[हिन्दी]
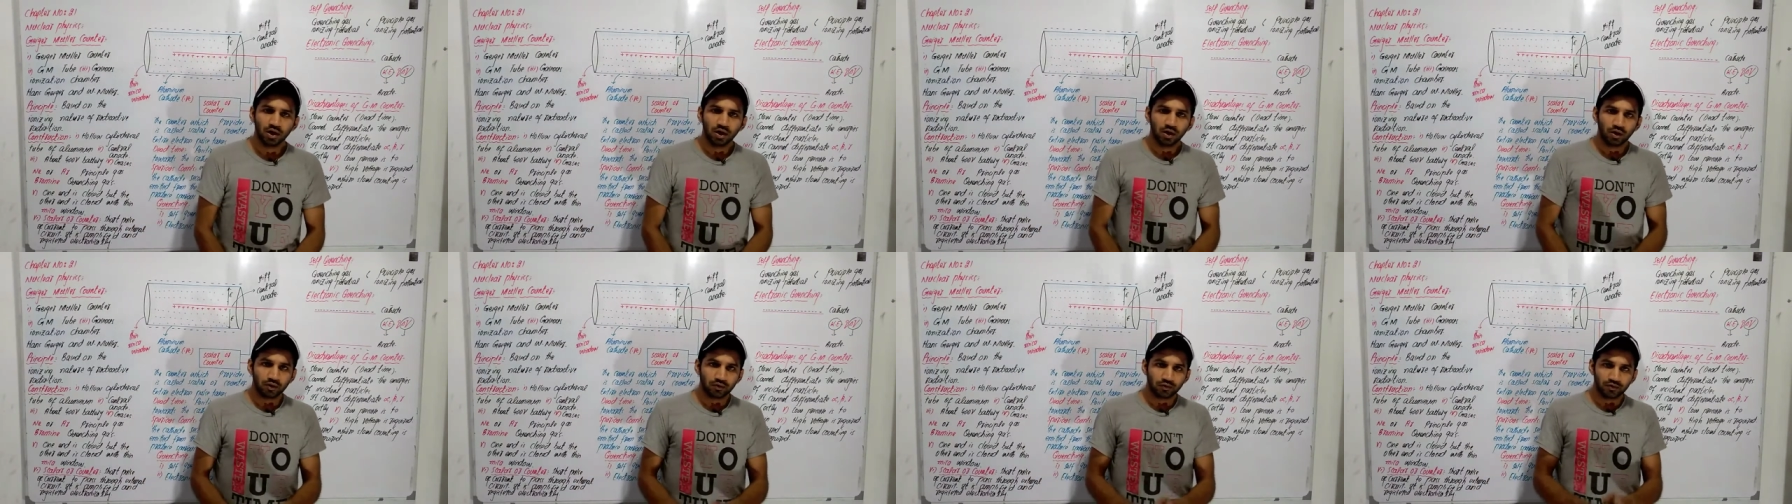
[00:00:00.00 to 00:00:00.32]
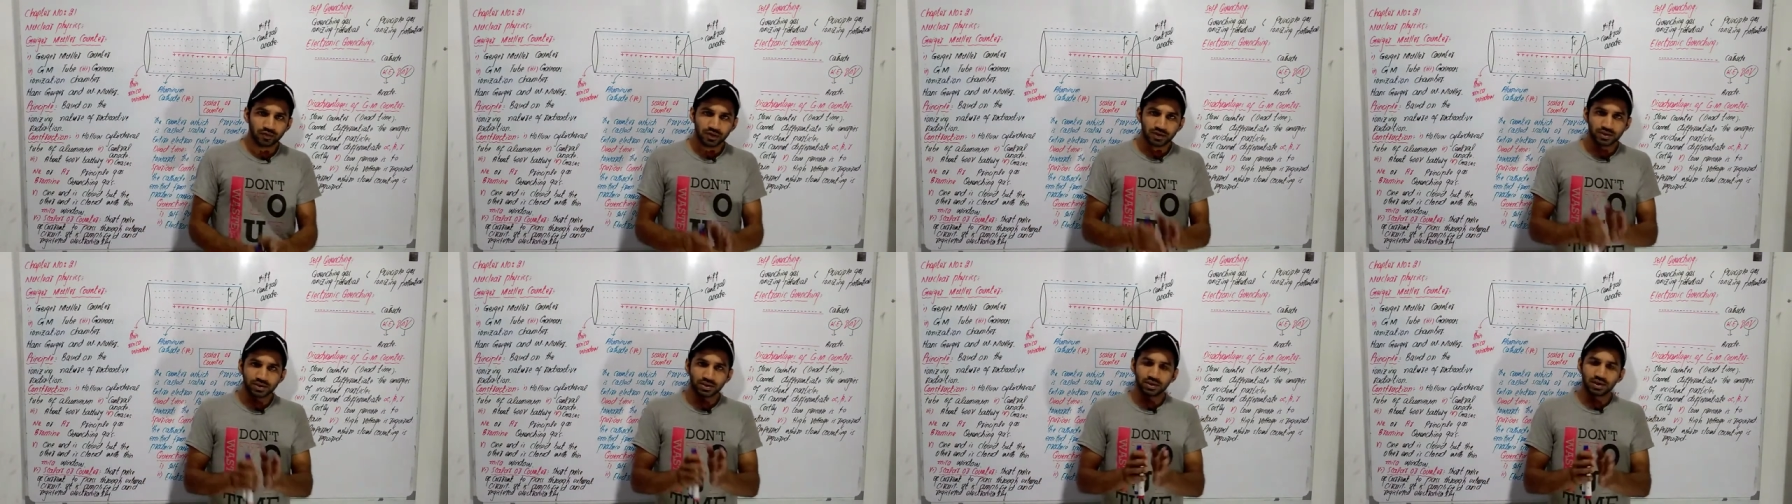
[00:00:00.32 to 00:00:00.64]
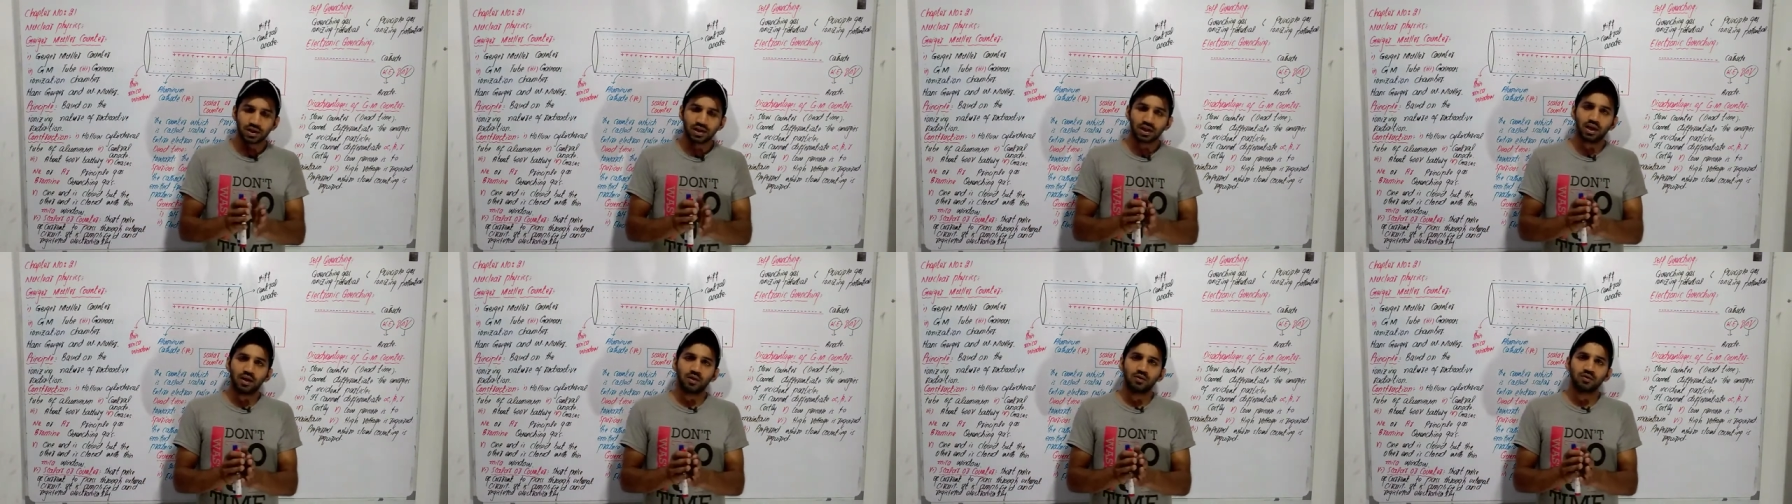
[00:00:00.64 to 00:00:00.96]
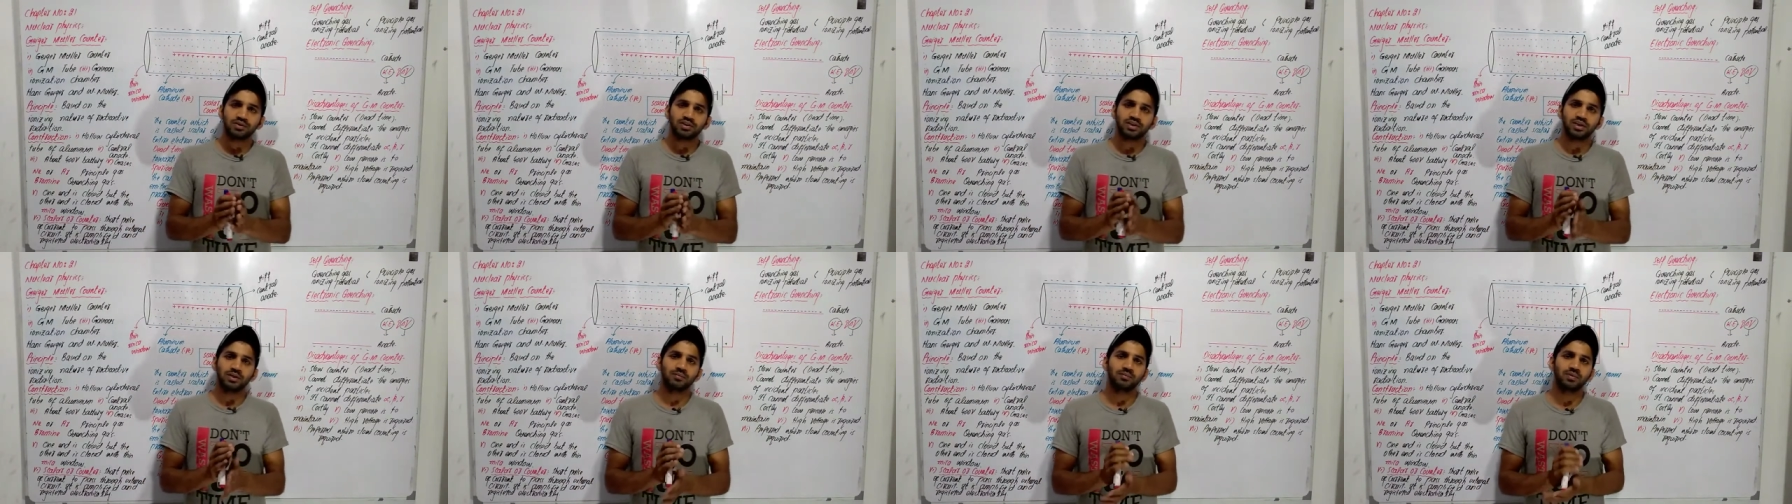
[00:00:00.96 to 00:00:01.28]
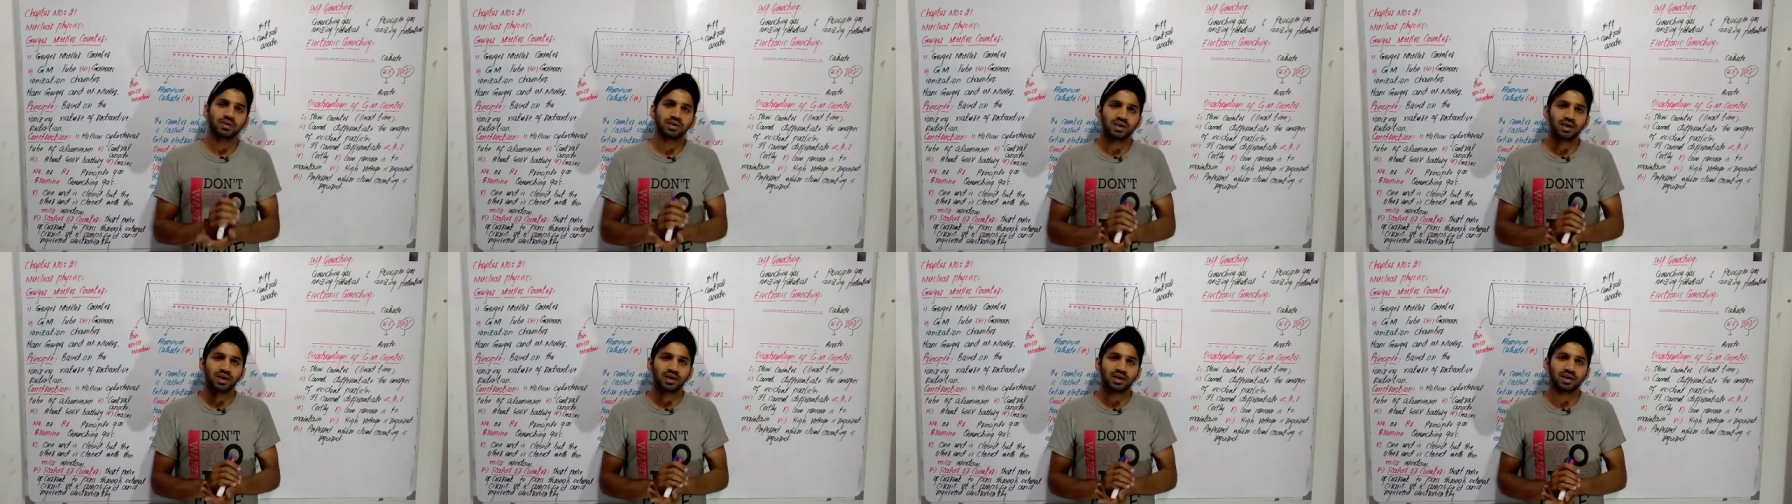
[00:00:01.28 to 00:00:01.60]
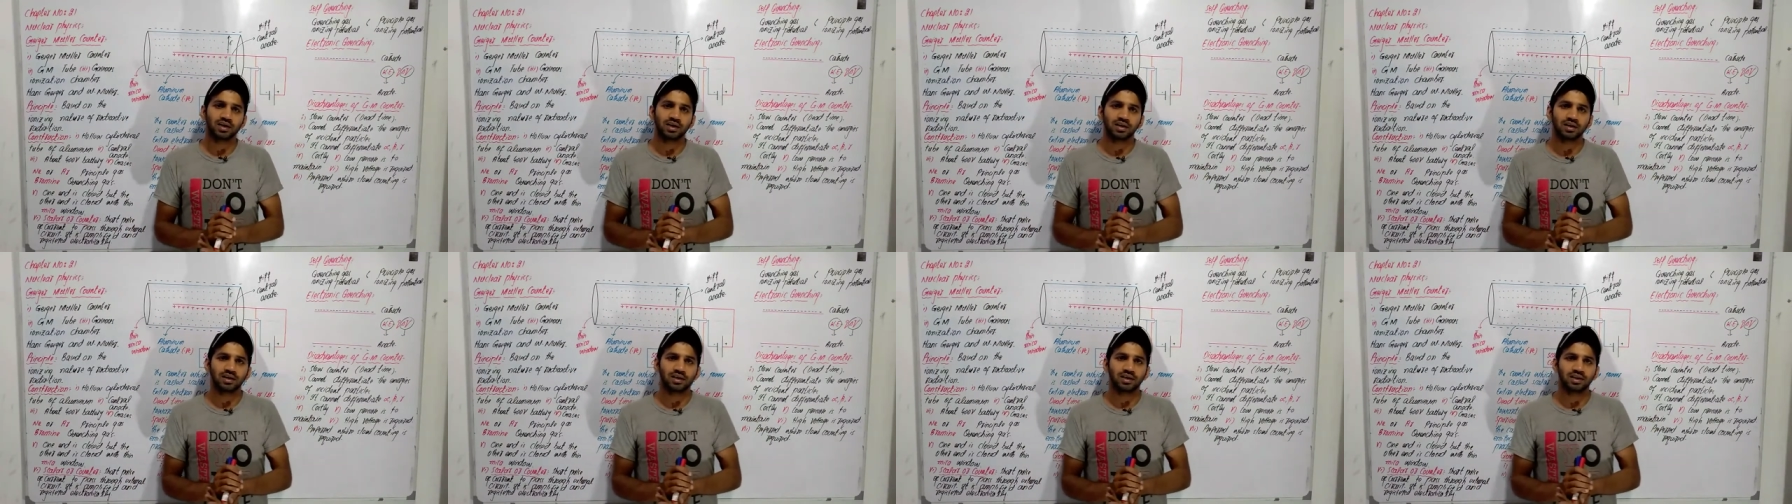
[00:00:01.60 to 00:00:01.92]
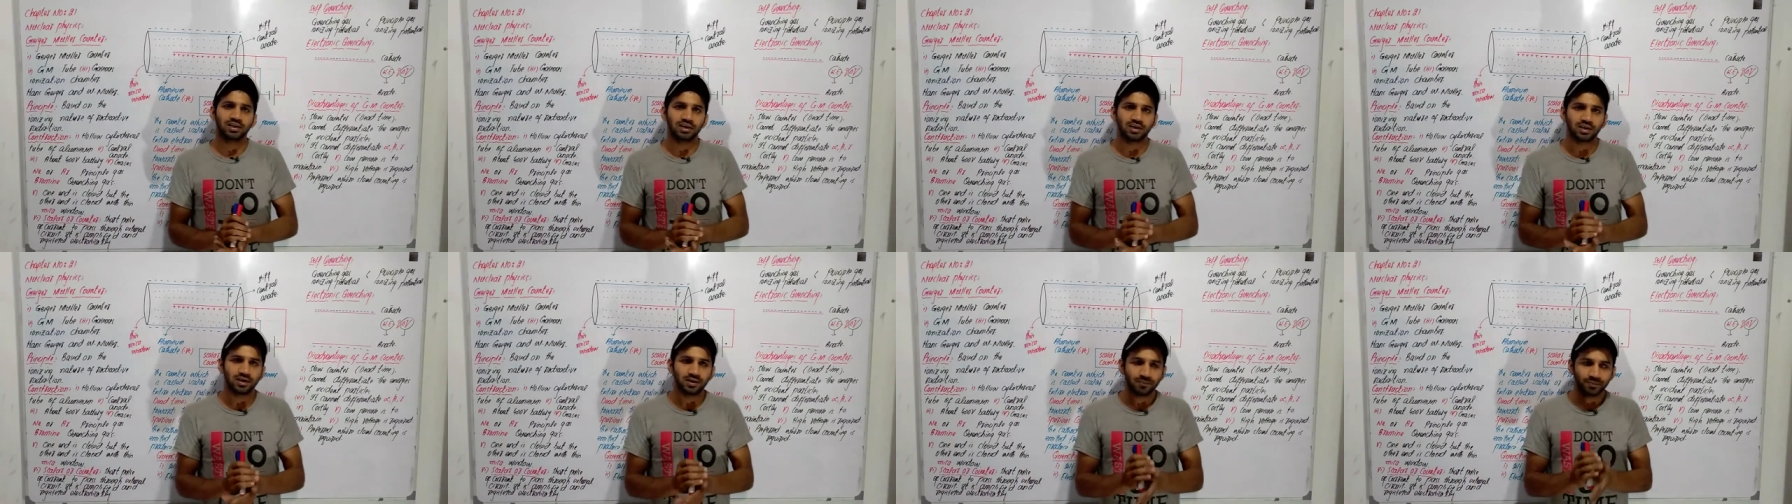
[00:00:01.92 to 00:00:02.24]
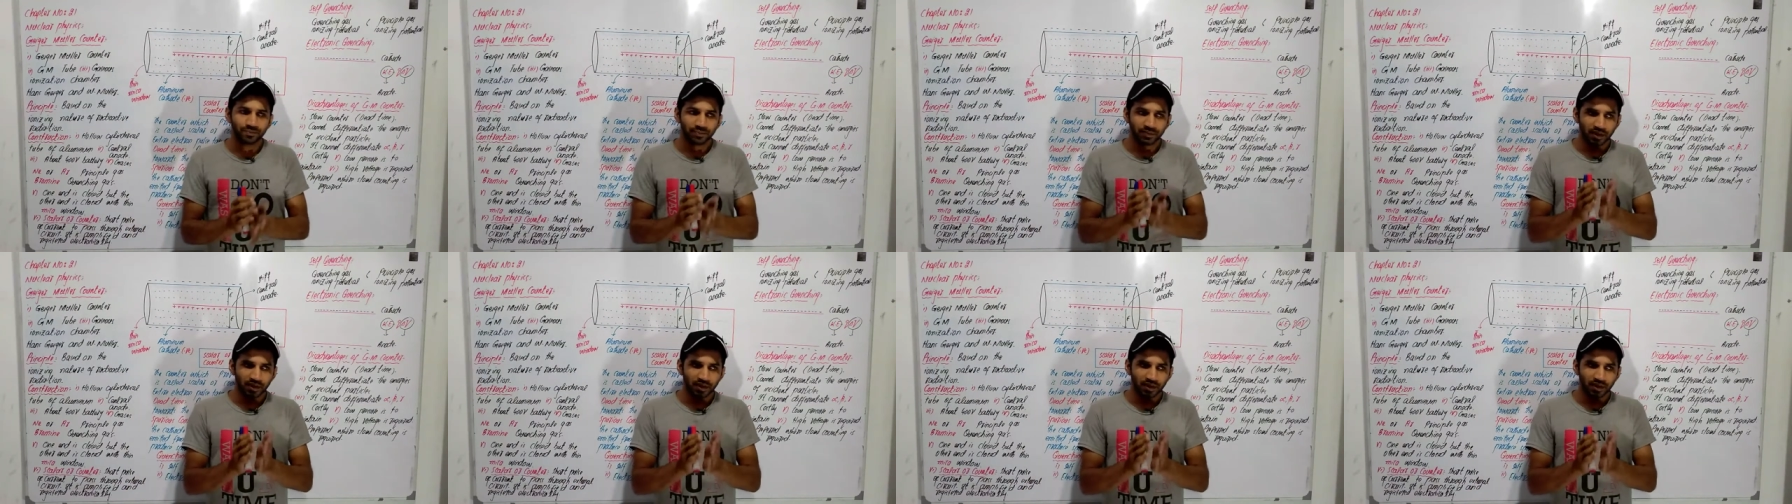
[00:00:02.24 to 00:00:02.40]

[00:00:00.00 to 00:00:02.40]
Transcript: और विल्सन क्लाउड चैम्बर क्या कर रहा था